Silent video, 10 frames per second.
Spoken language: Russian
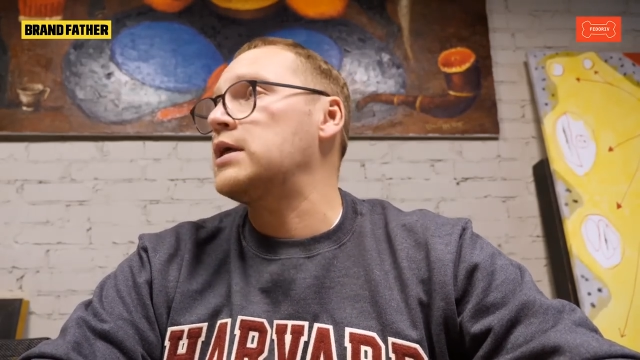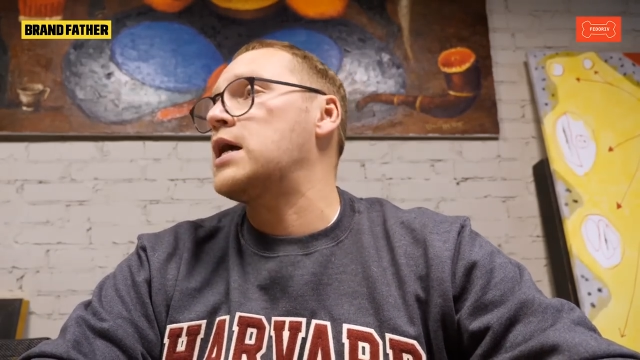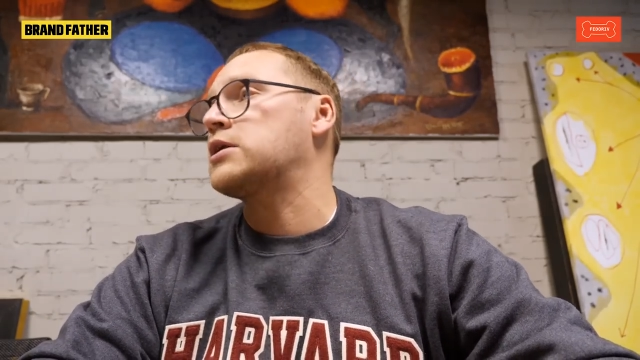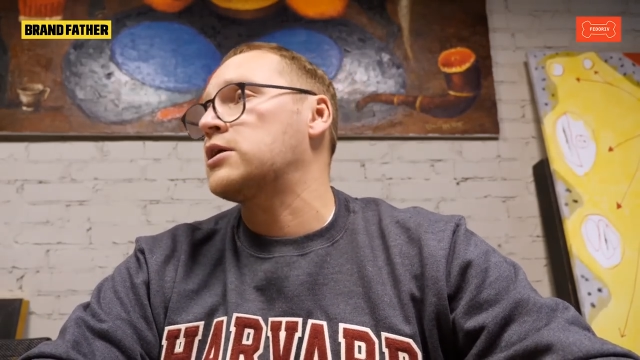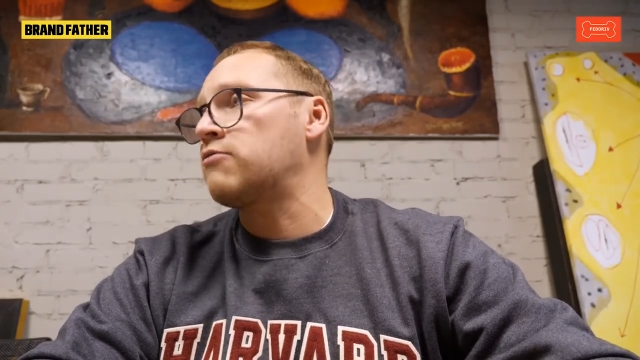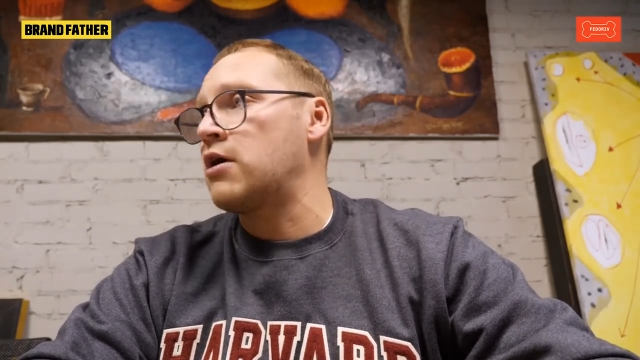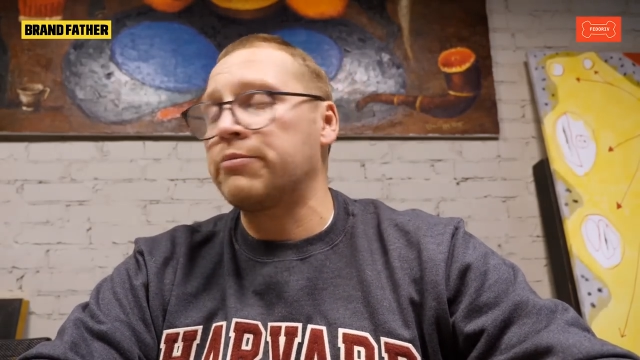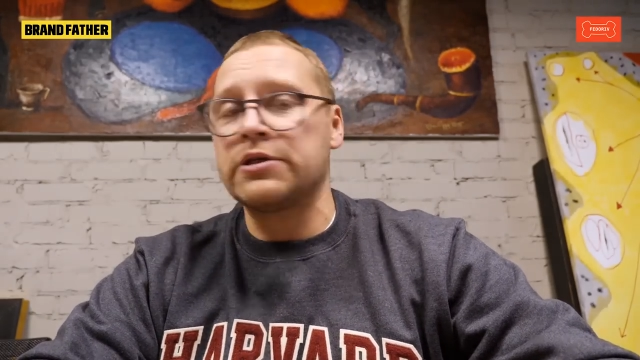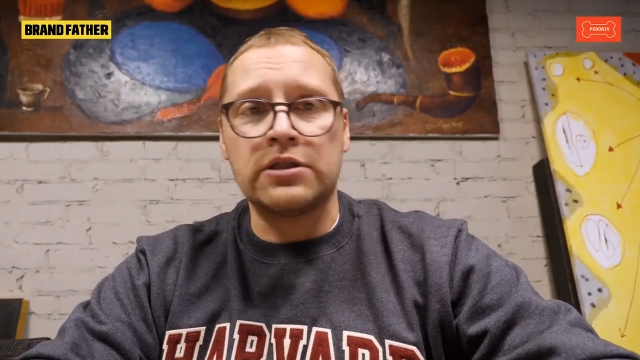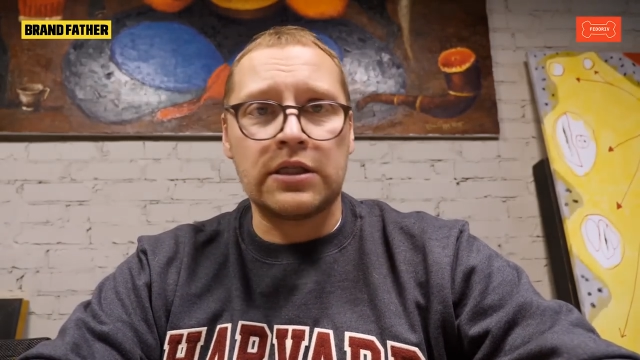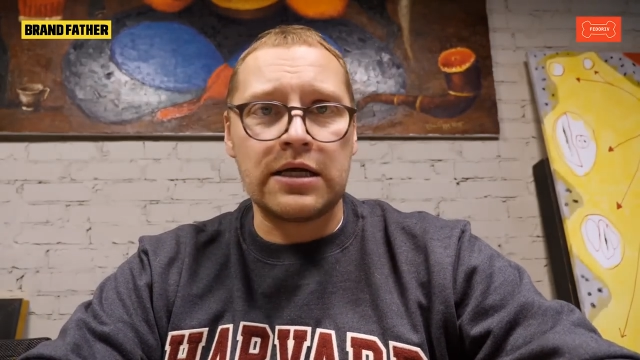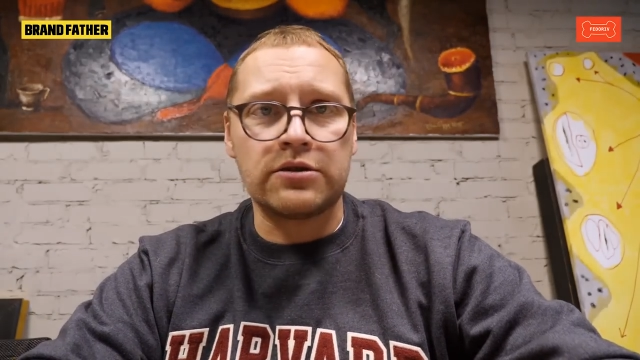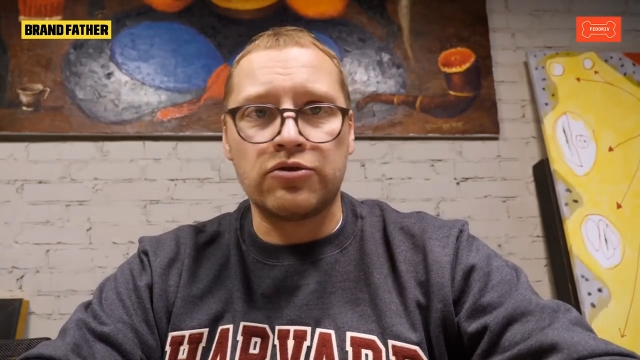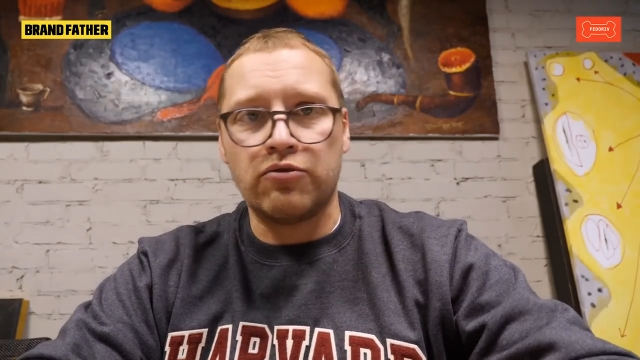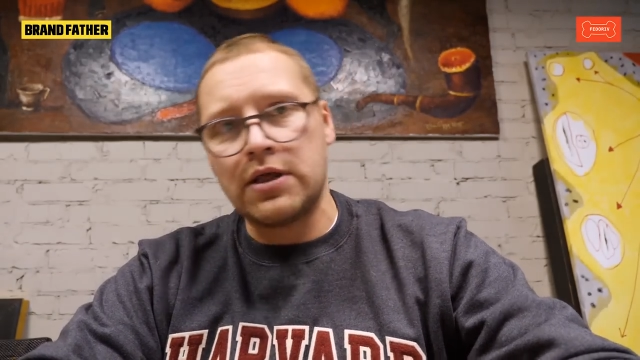Я открываю
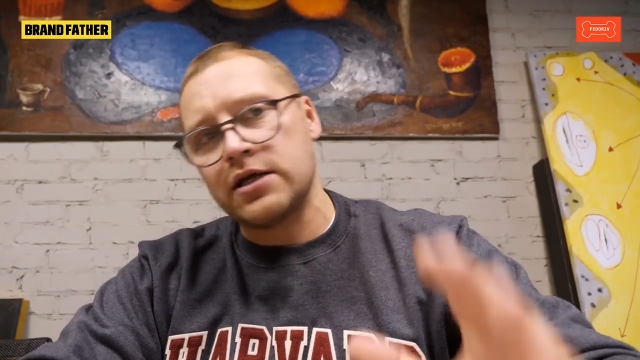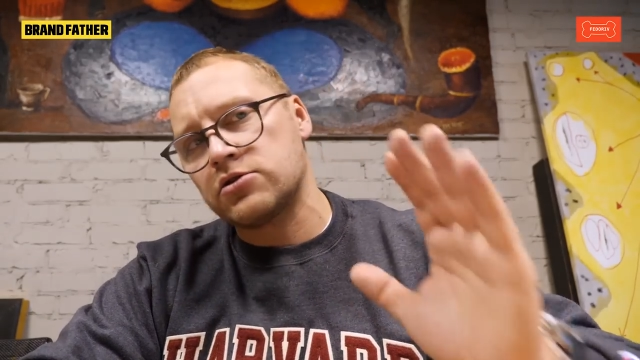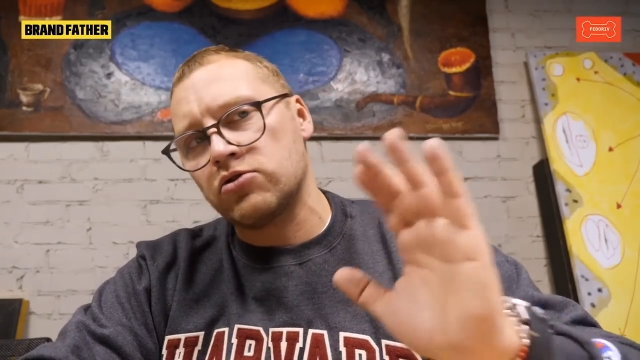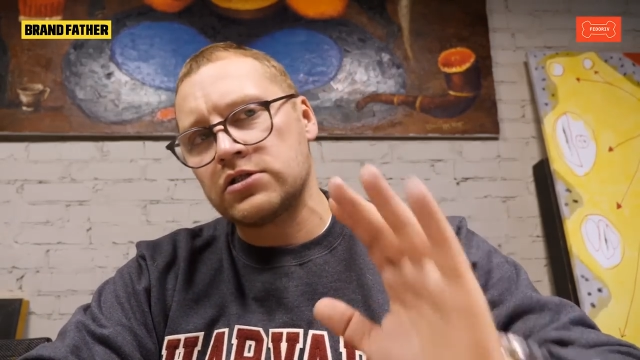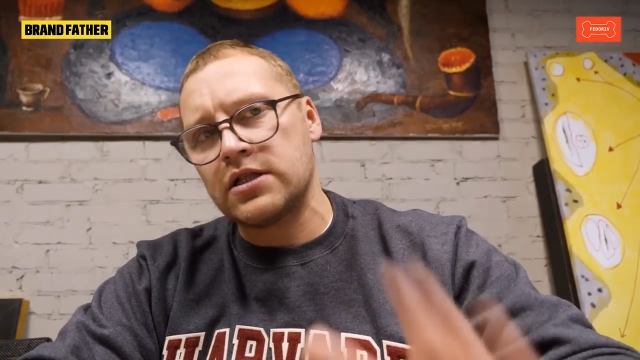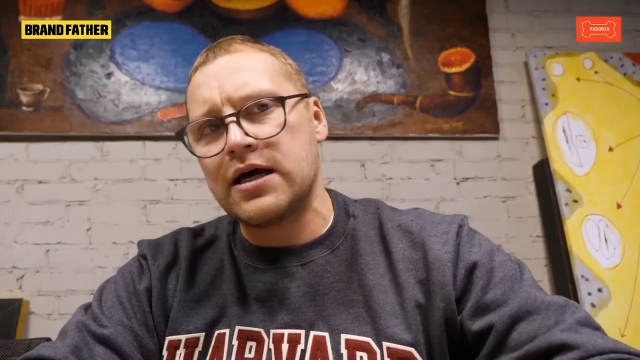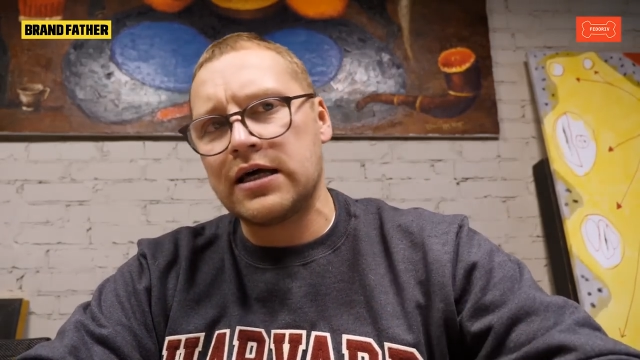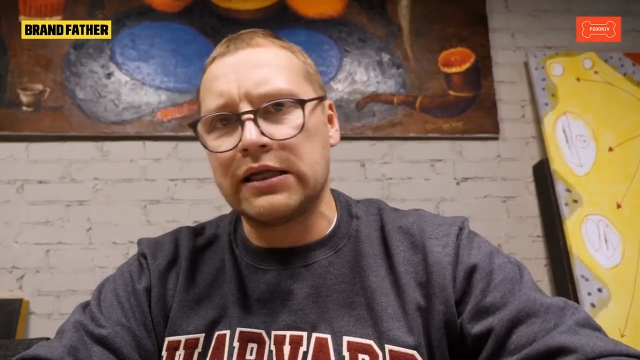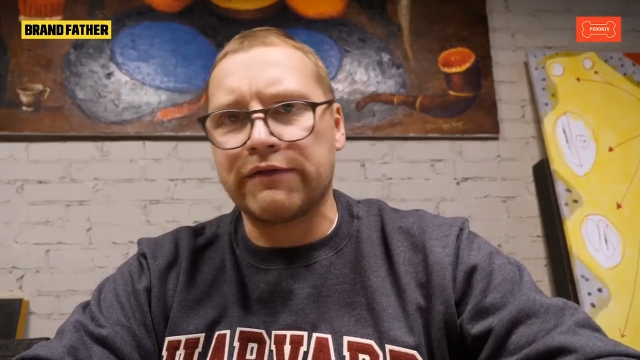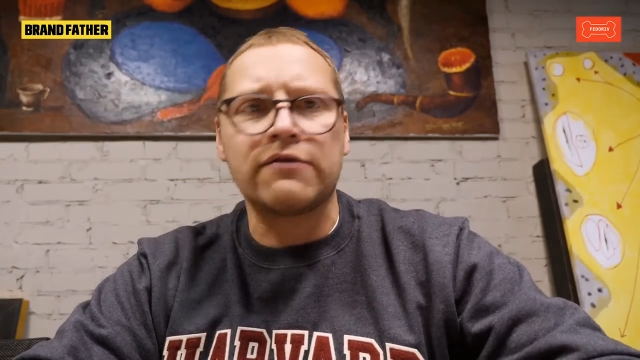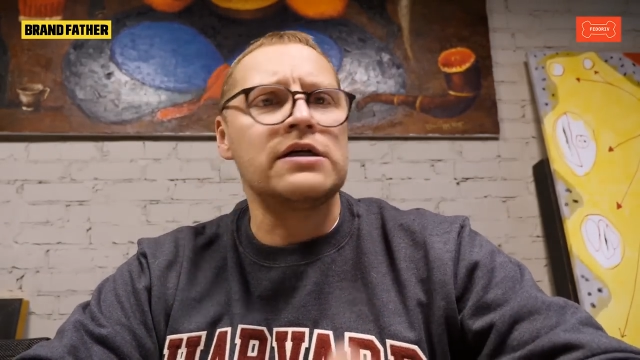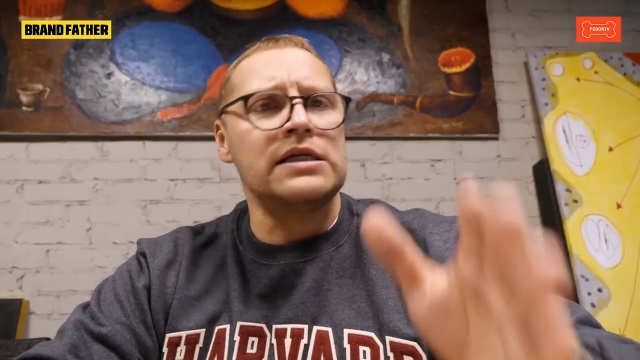презентацию, у меня 100 слайдов,